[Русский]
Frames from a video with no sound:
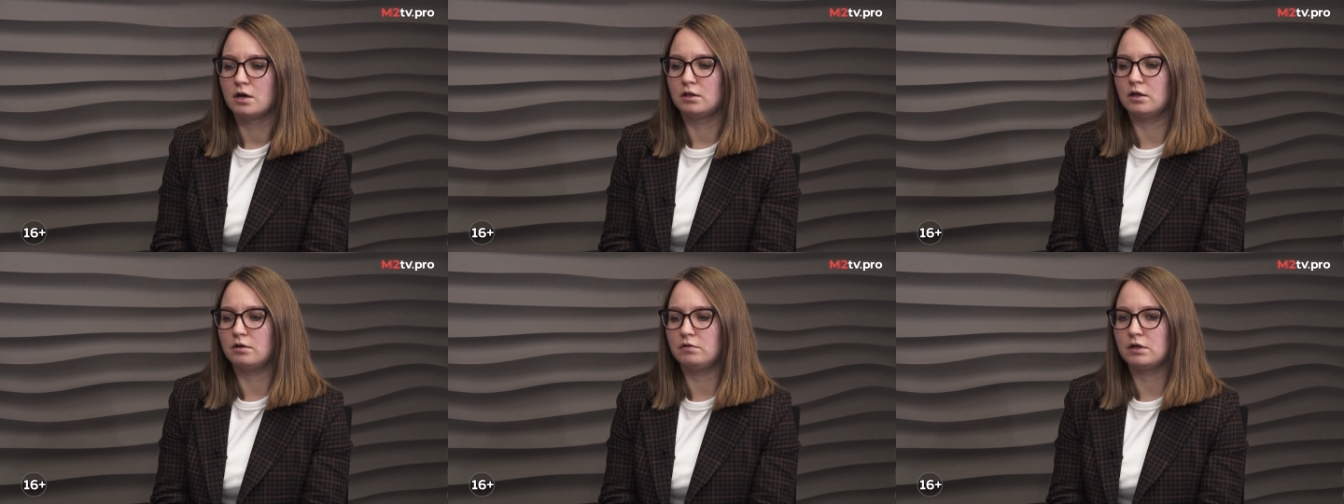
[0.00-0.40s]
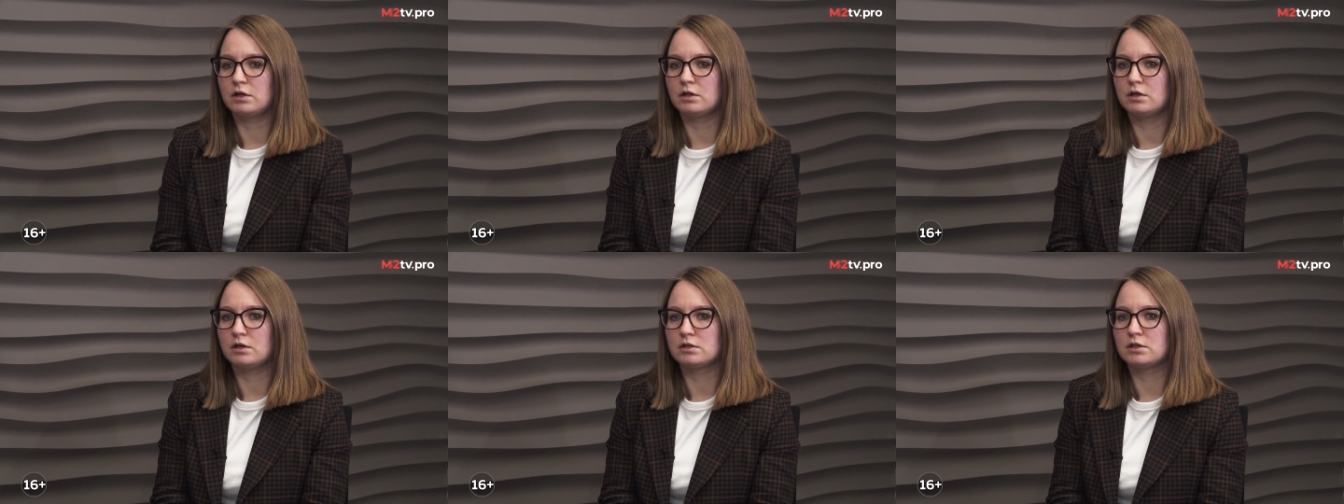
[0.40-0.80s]

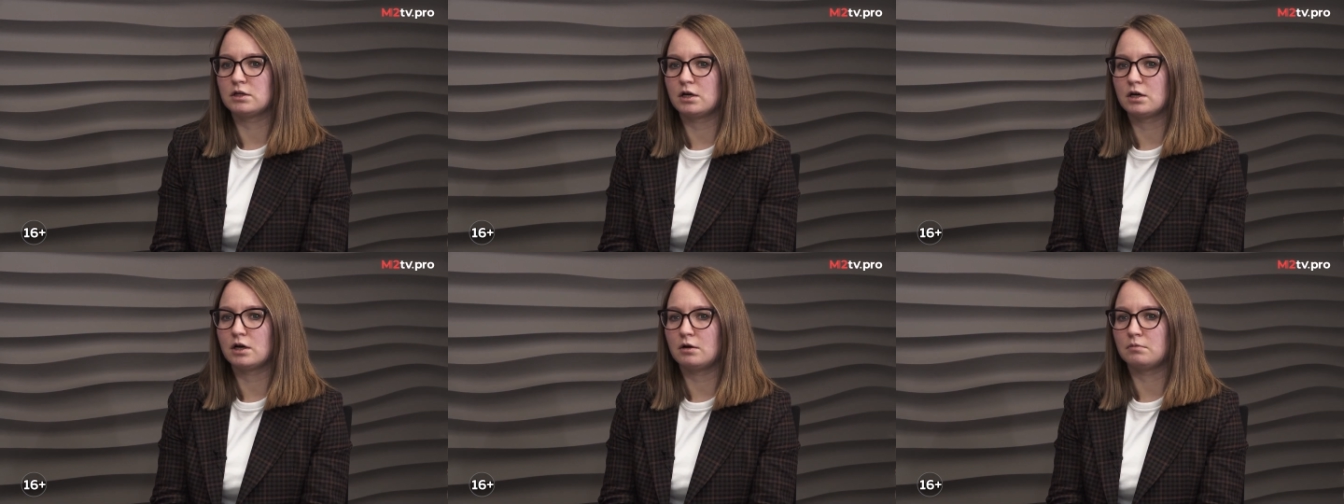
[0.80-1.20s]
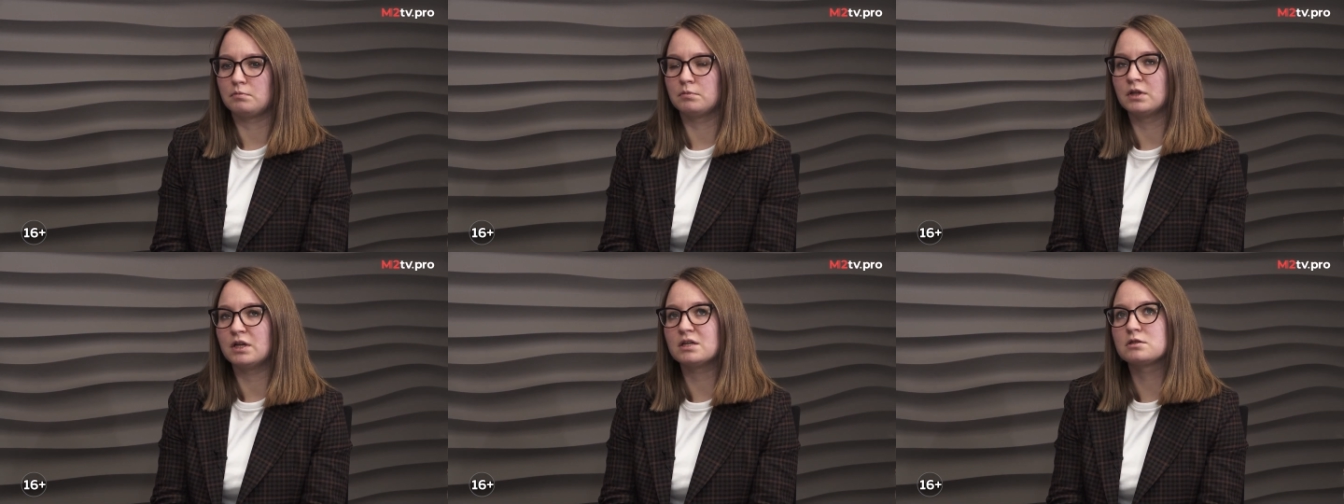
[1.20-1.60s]
наверное,
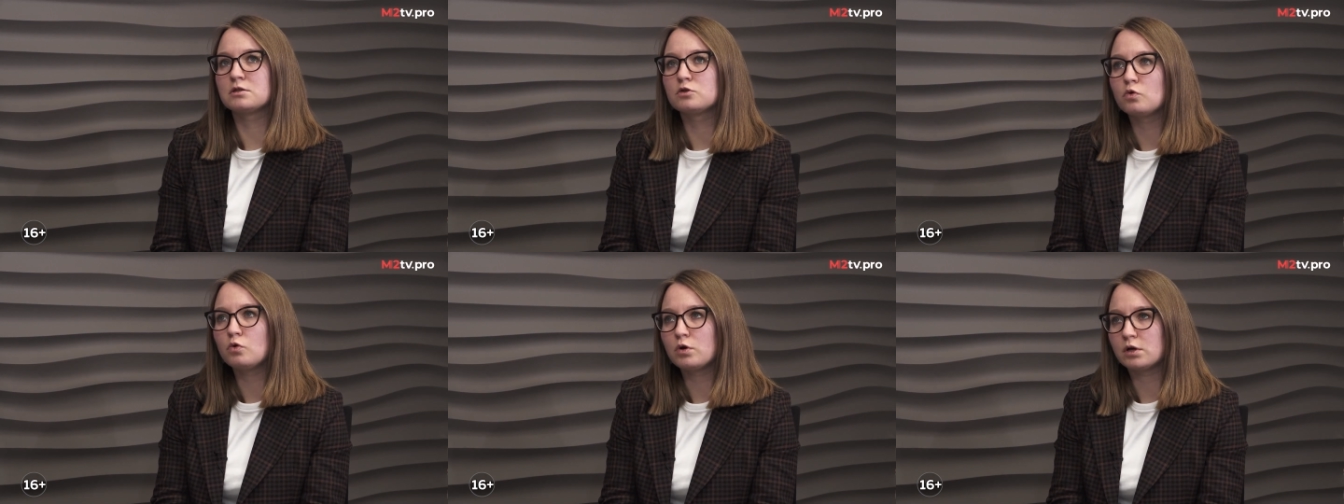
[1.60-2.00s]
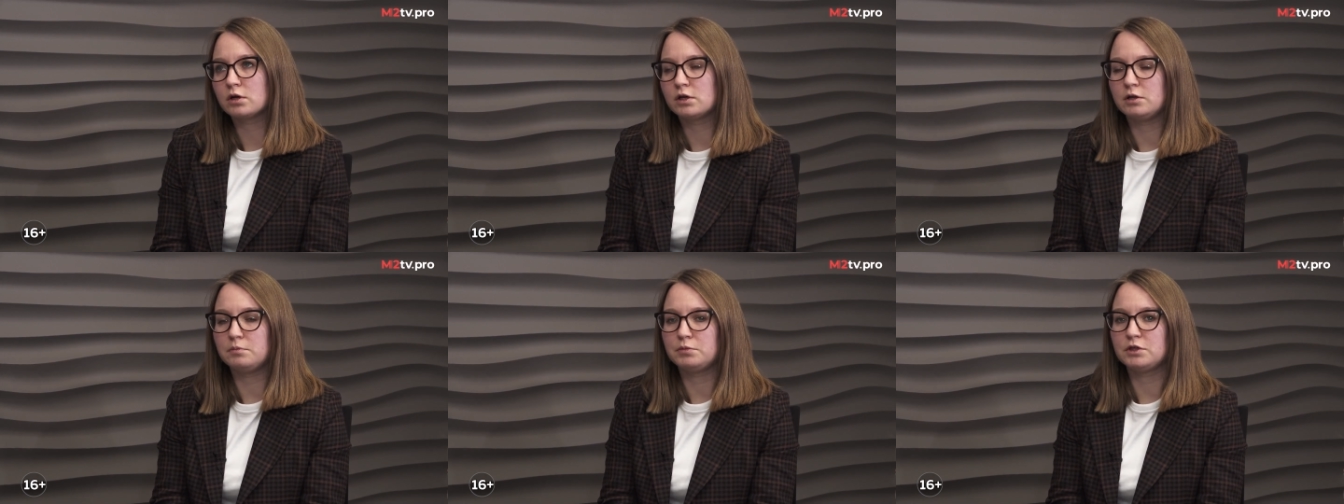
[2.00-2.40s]
40, на
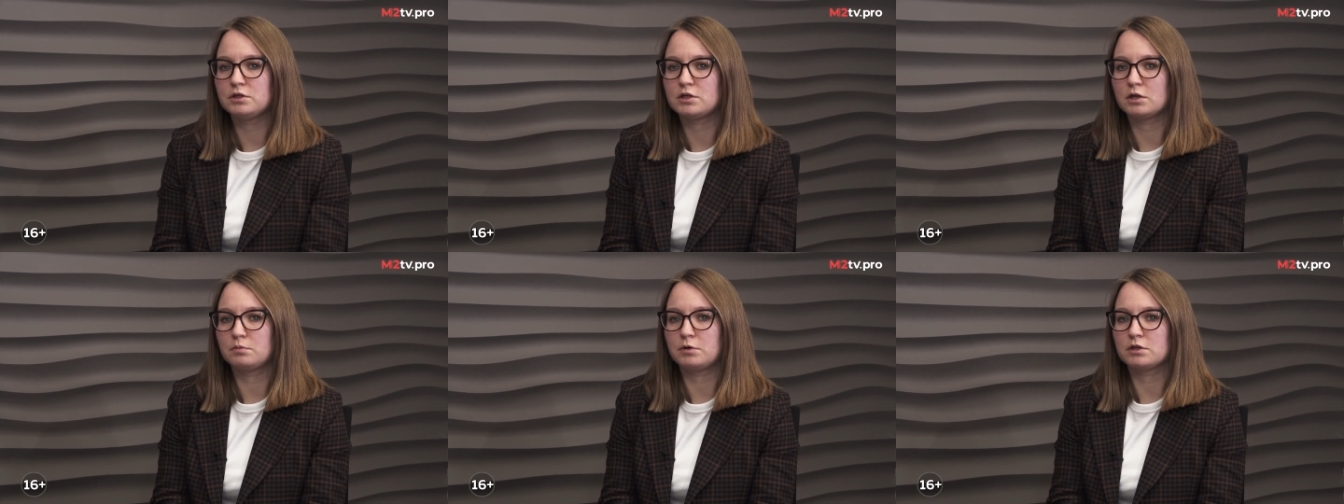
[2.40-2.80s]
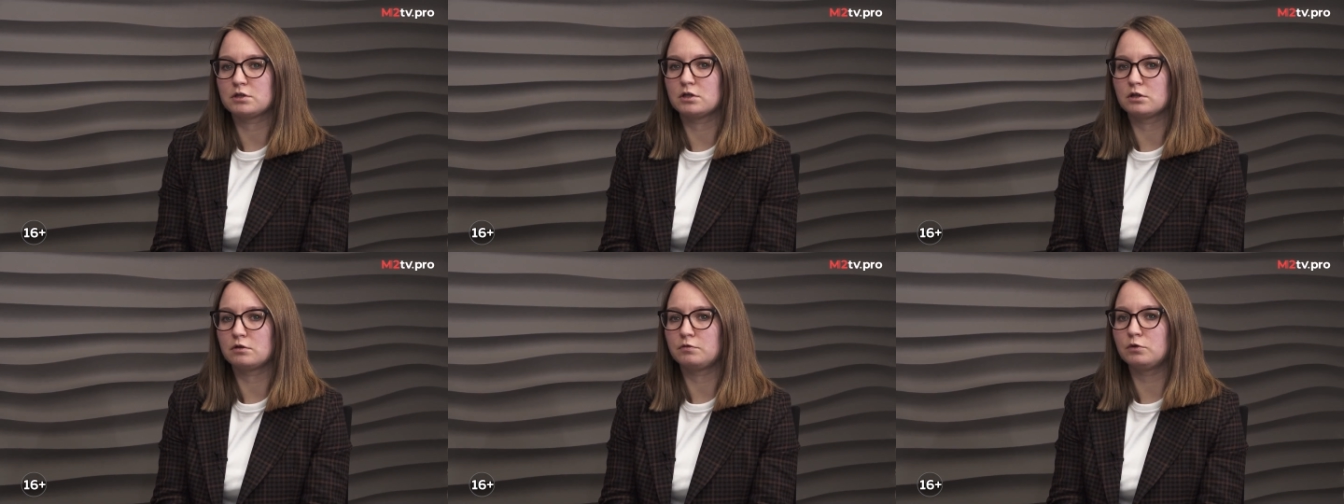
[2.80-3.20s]
40 или 50
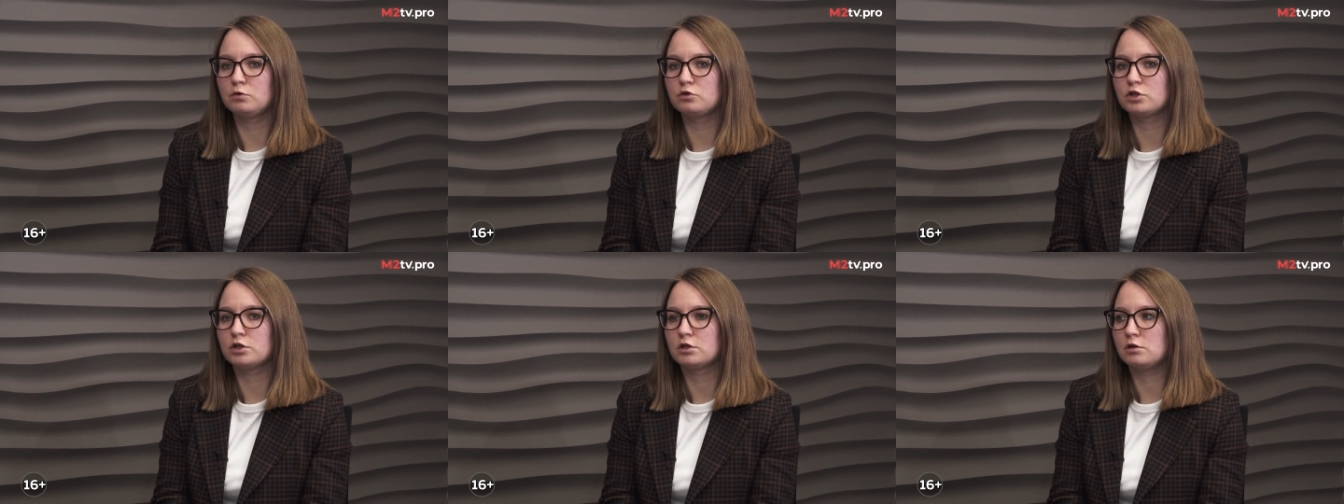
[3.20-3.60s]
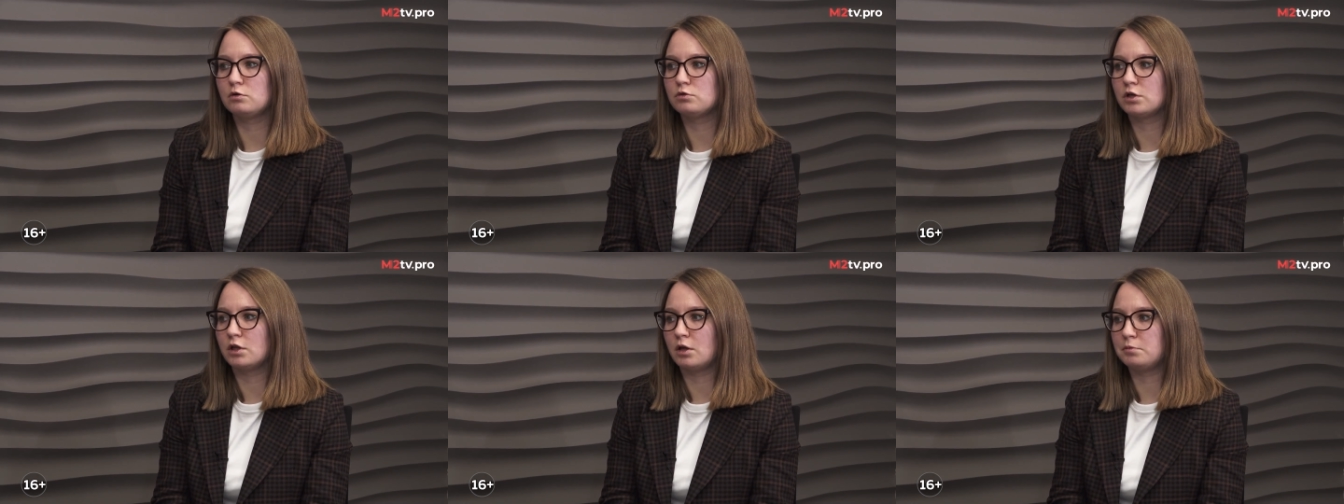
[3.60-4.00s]
процентов лучше эти
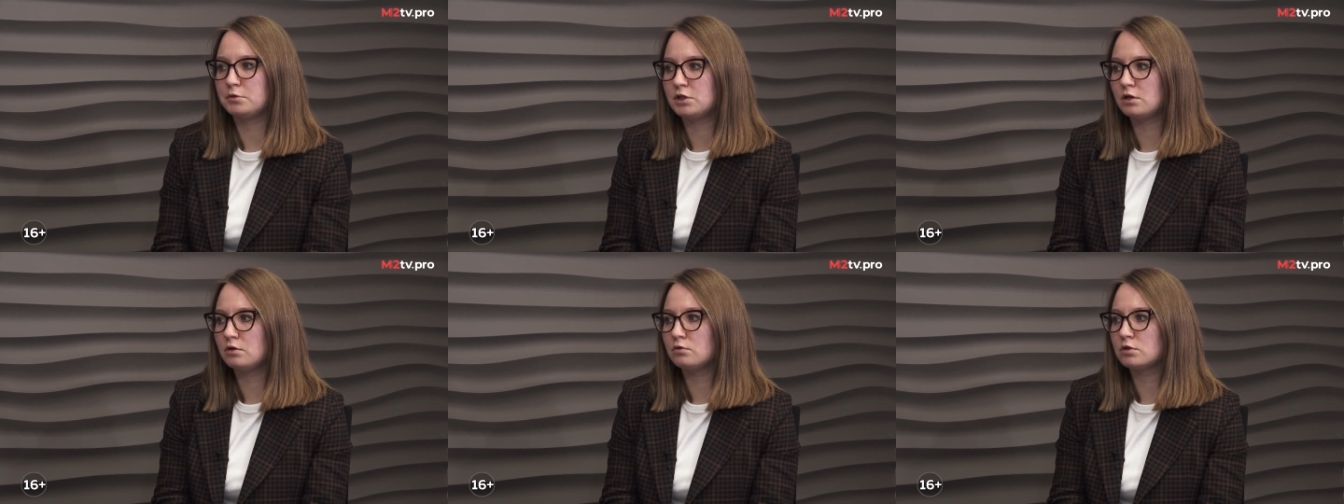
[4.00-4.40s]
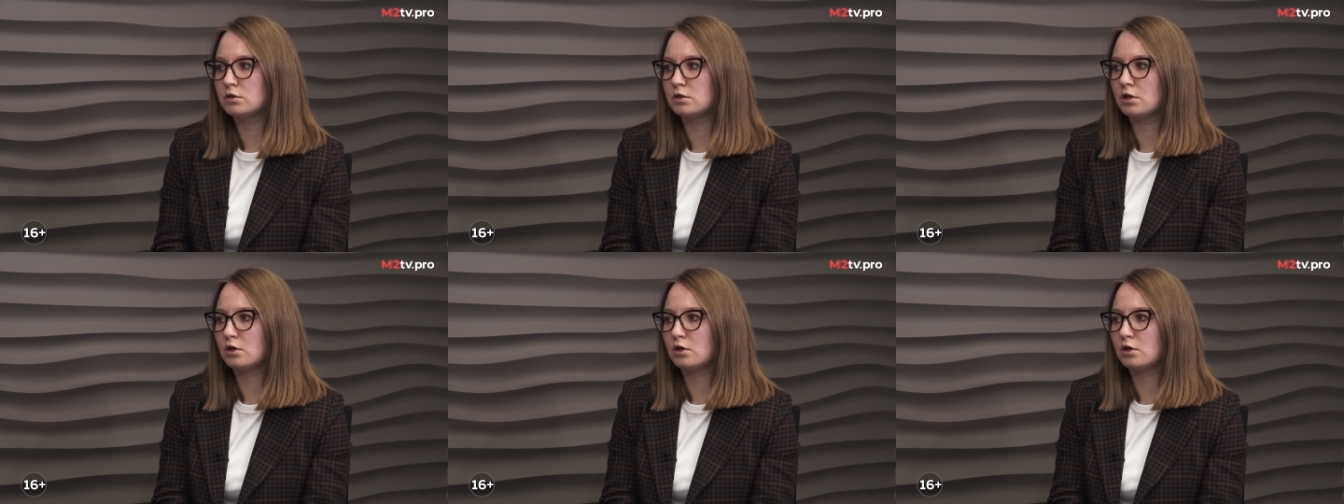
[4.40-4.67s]
люди адаптируются,